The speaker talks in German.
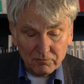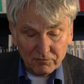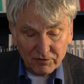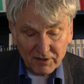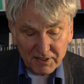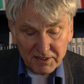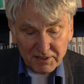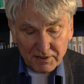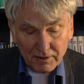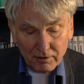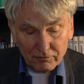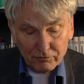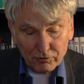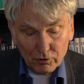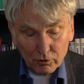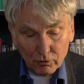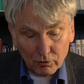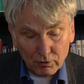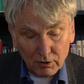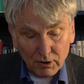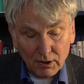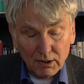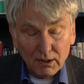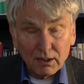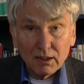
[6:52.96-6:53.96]

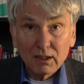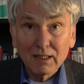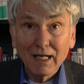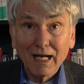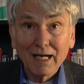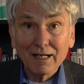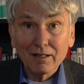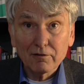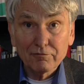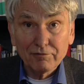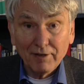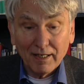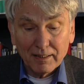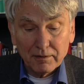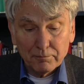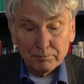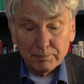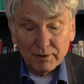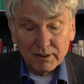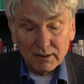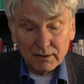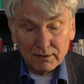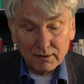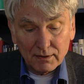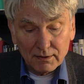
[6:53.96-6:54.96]
Pflichterfüllung, klare
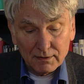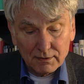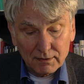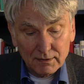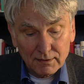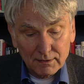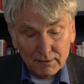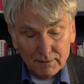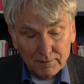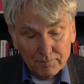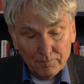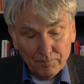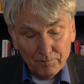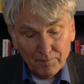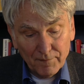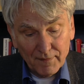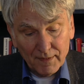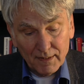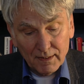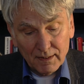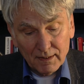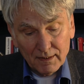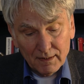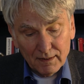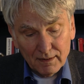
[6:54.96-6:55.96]
Feindbilder.
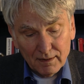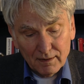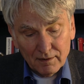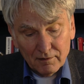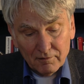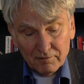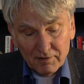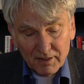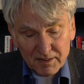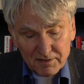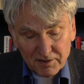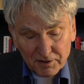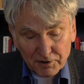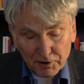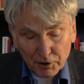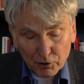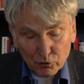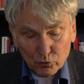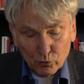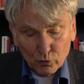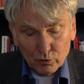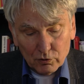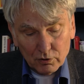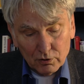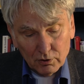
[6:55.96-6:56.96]
Wir sind die
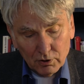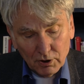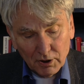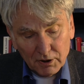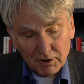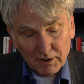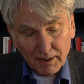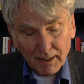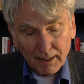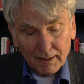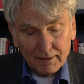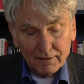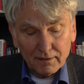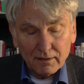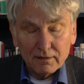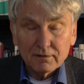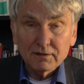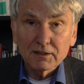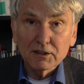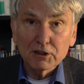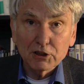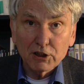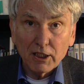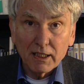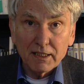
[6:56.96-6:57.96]
Guten, die anderen
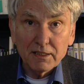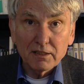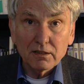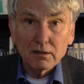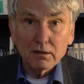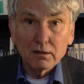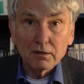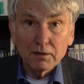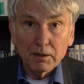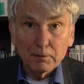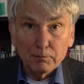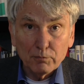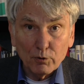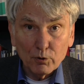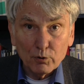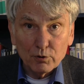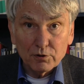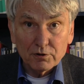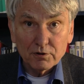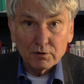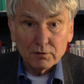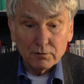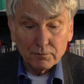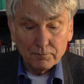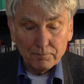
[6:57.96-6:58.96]
die Schlechten, die
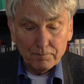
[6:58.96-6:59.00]
Bösen.